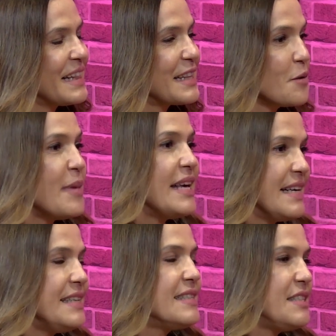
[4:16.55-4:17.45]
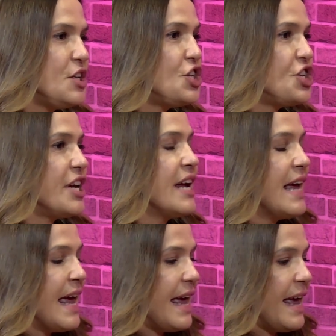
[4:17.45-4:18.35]
também existe
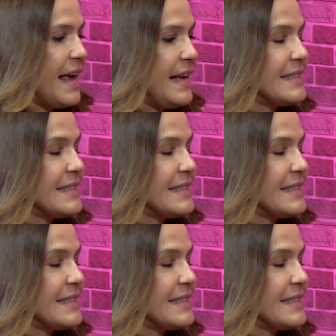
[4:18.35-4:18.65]
é,